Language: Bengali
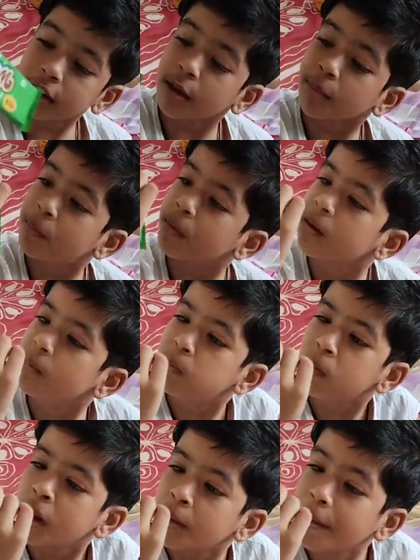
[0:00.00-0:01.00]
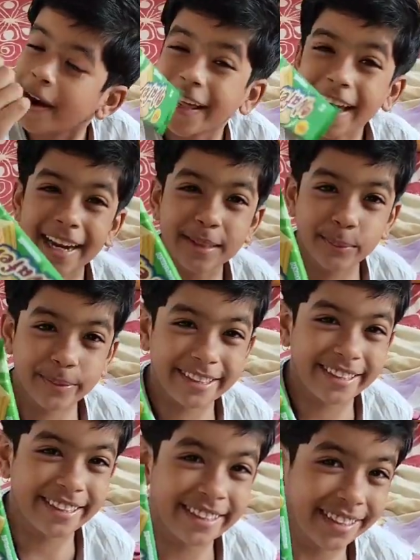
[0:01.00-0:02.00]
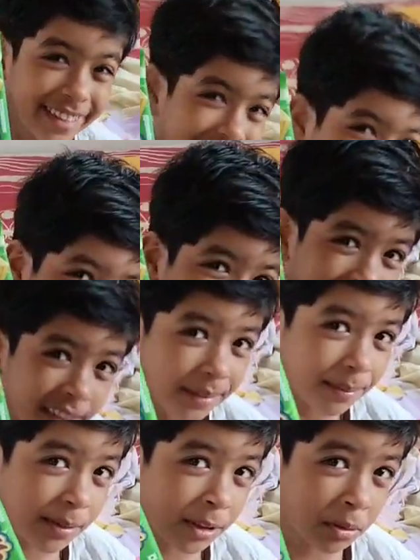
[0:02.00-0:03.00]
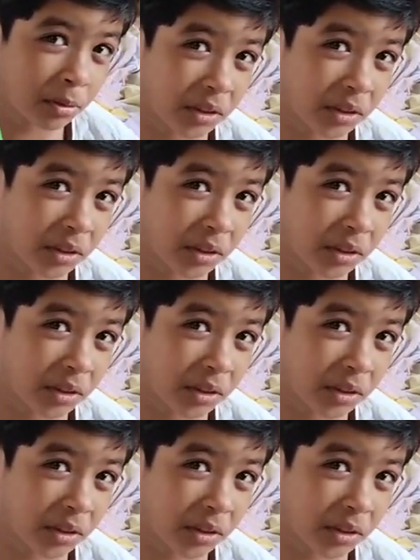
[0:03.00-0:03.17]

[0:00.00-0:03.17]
এরকম একটা মনে হচ্ছে আর বর দেখো দোকানে